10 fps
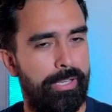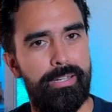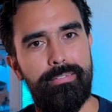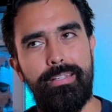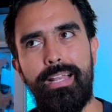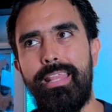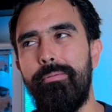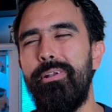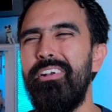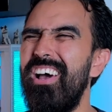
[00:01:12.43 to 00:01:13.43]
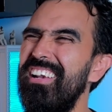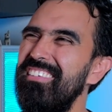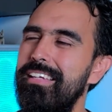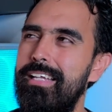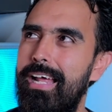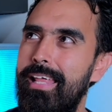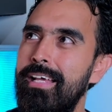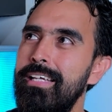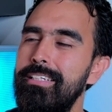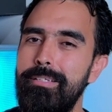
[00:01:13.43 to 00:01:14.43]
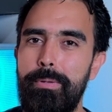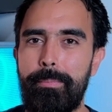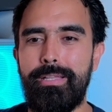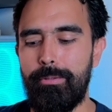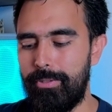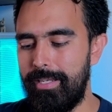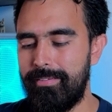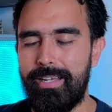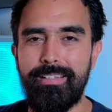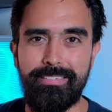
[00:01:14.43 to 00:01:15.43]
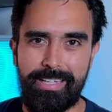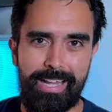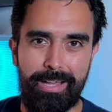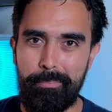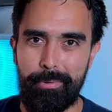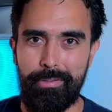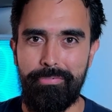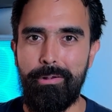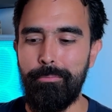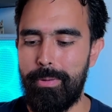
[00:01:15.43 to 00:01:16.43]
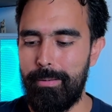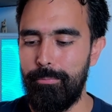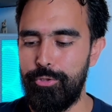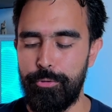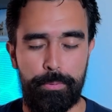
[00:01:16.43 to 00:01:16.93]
que reciclada? Bueno, no reciclada. Simplemente utilizan esta caja por default para muchos